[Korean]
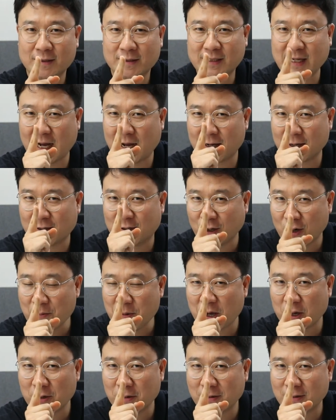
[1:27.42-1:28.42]
자
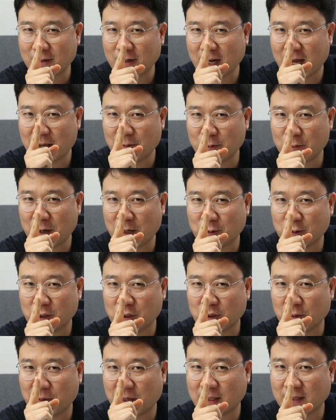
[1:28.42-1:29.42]
그러면 라이브
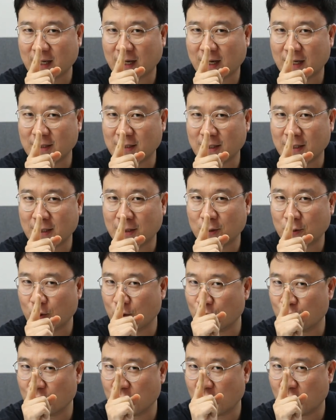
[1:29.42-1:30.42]
방송에서 뵐 때까지
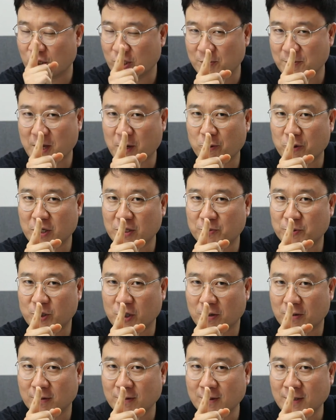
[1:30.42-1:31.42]
공부 열심히 하고
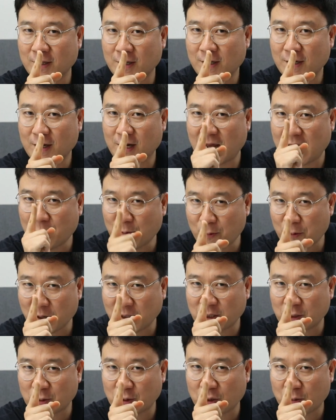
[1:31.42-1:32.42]
계십시오. 라이브
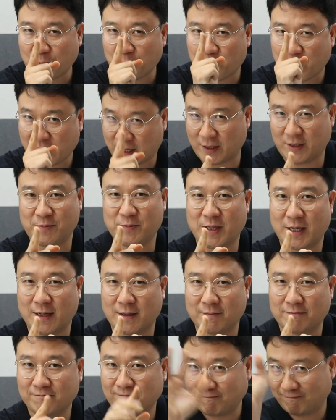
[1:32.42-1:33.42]
방송에서
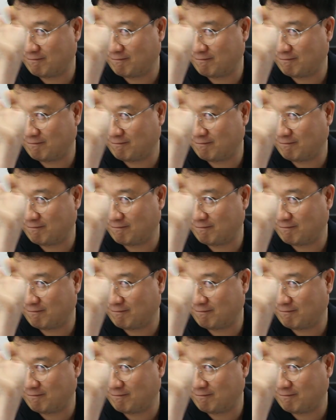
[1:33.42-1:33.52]
뵙겠습니다.